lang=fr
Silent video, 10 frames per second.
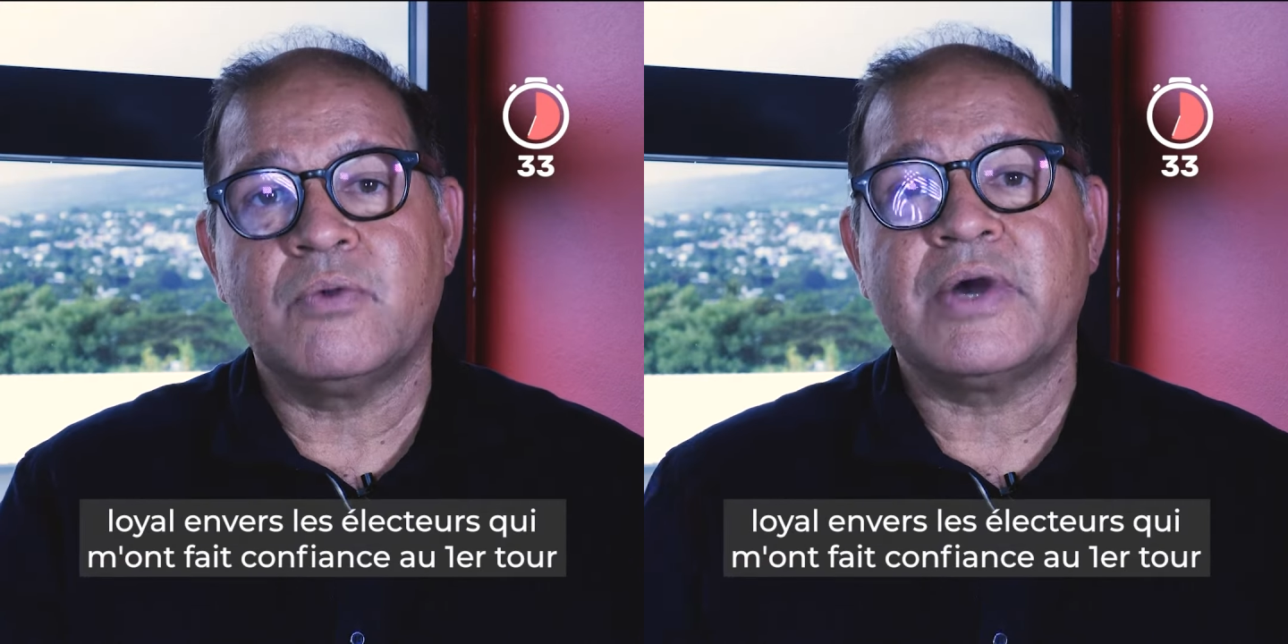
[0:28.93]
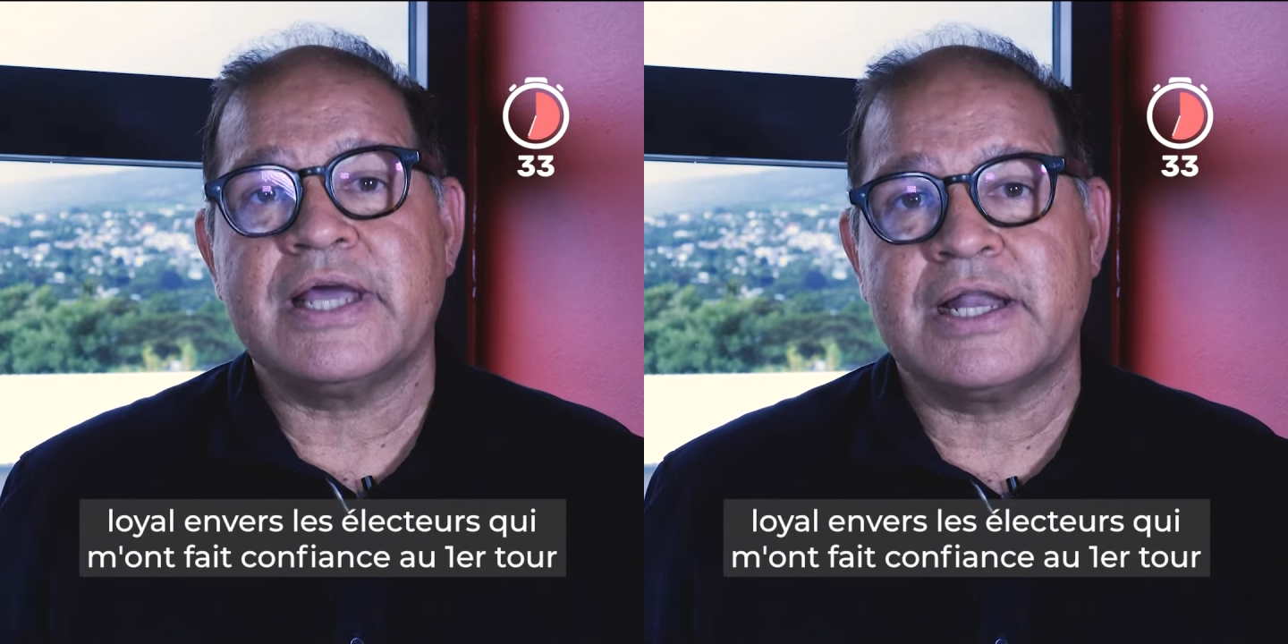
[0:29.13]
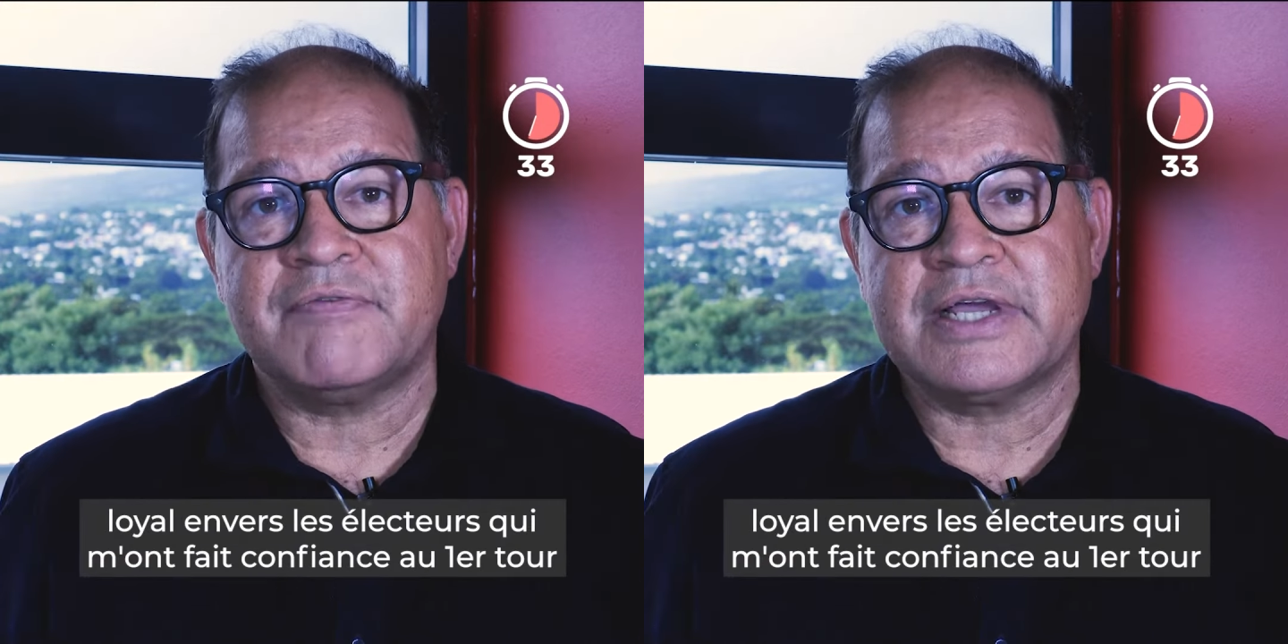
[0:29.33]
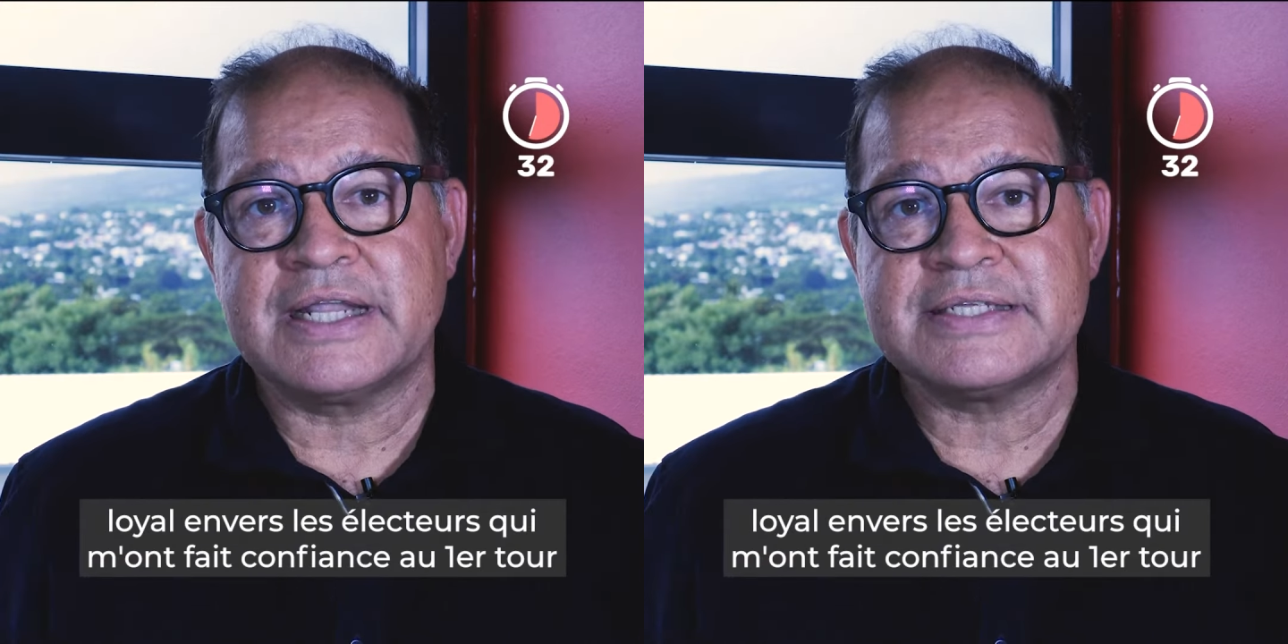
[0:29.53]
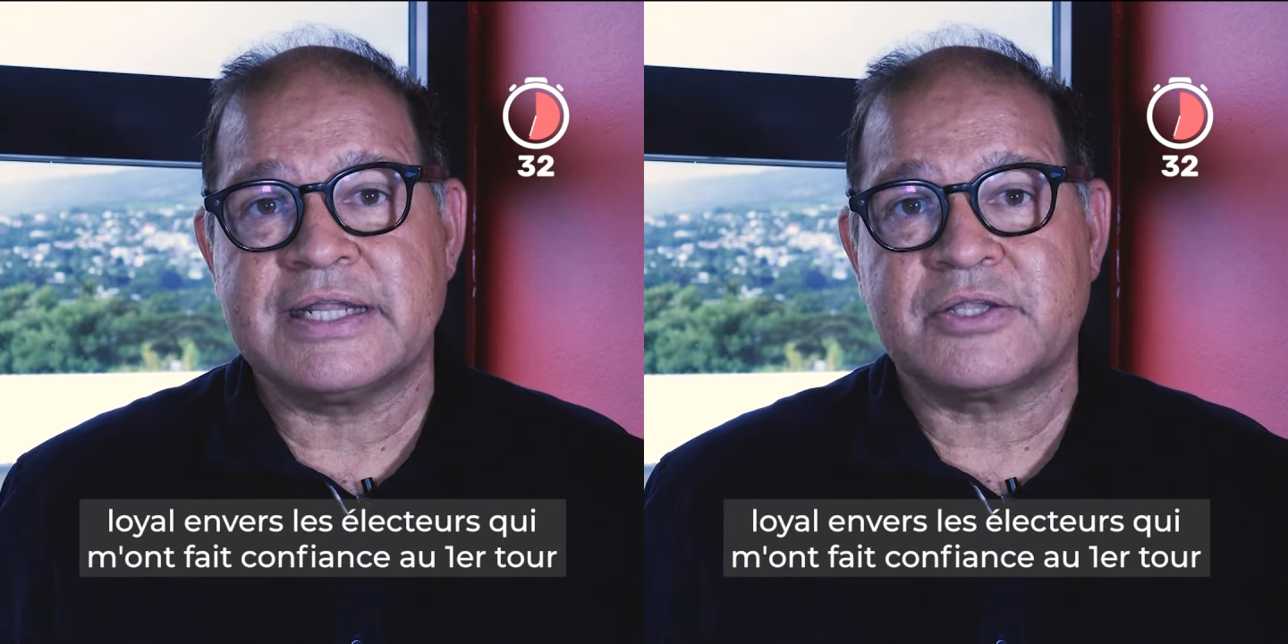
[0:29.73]
loyal avec
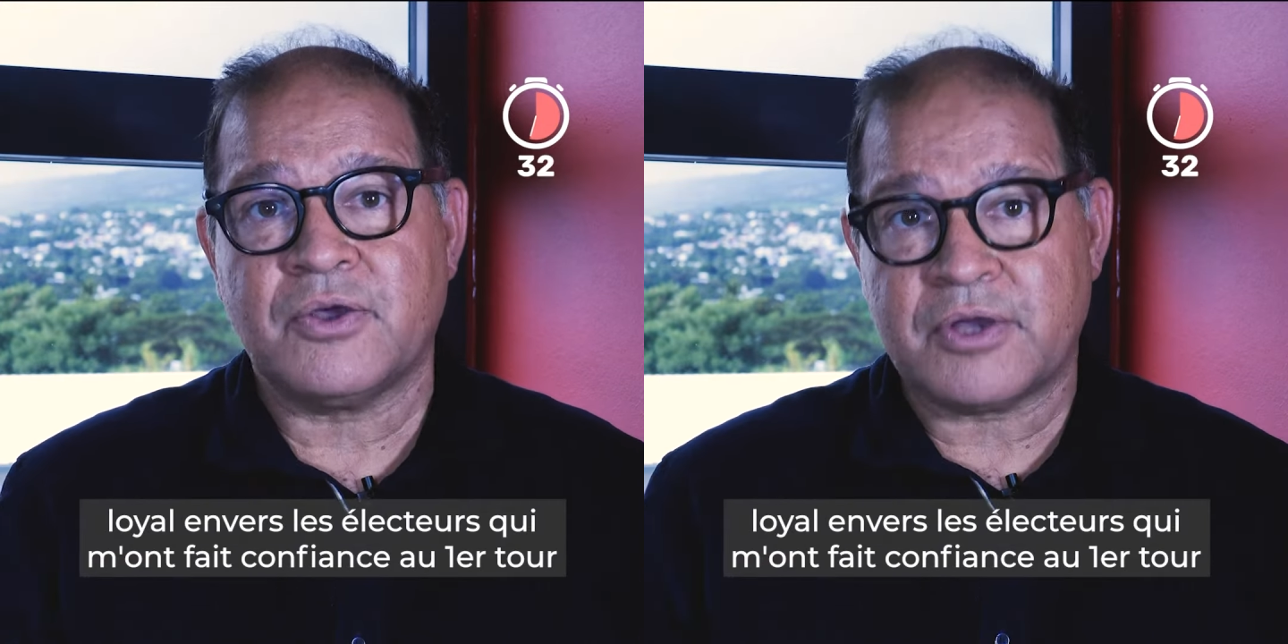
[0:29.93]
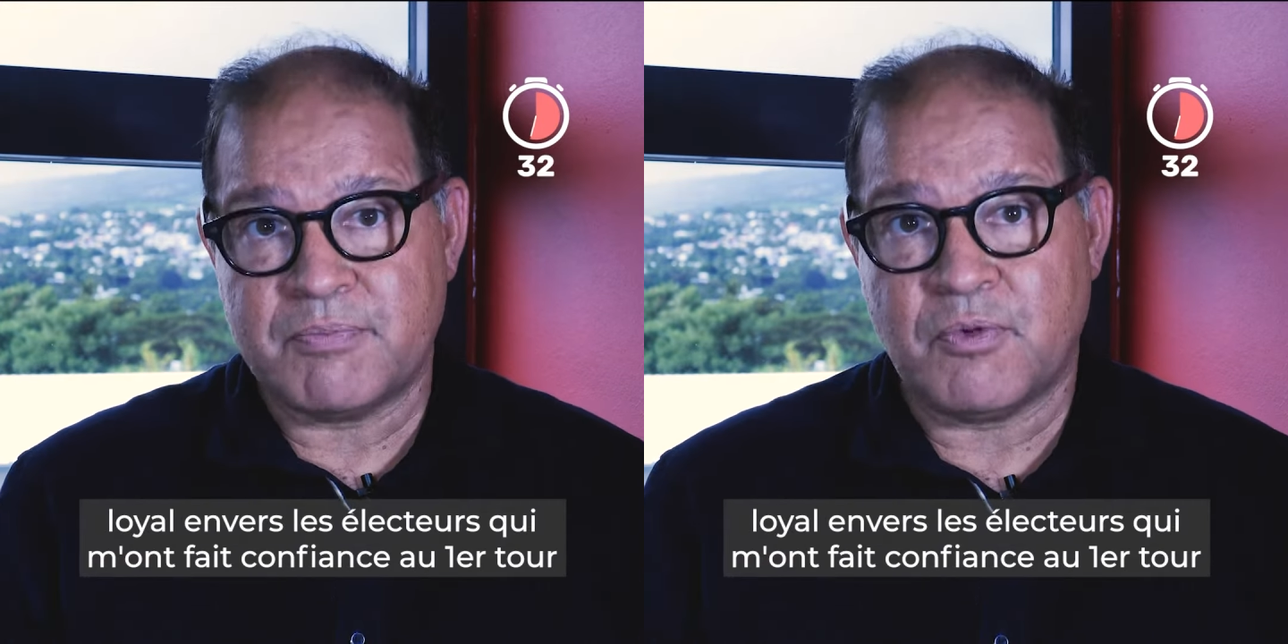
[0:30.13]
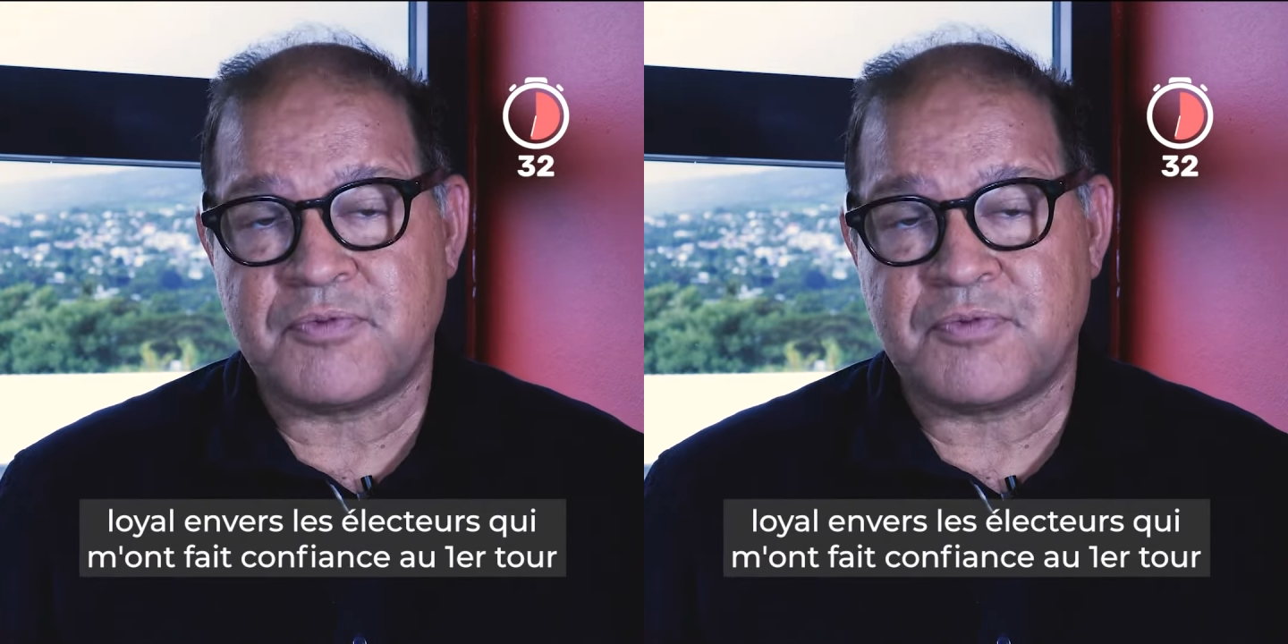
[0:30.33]
les électeurs qui m'ont